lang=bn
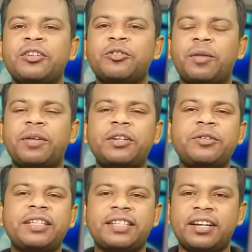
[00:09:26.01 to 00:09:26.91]
সো আপনারা
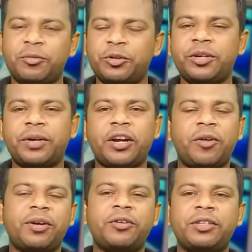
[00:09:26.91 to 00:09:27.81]
যদি চান অবশ্যই আমাকে
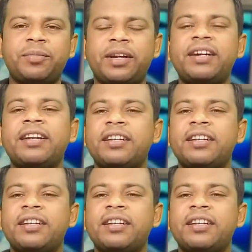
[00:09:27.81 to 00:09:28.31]
কমেন্ট করতে পারেন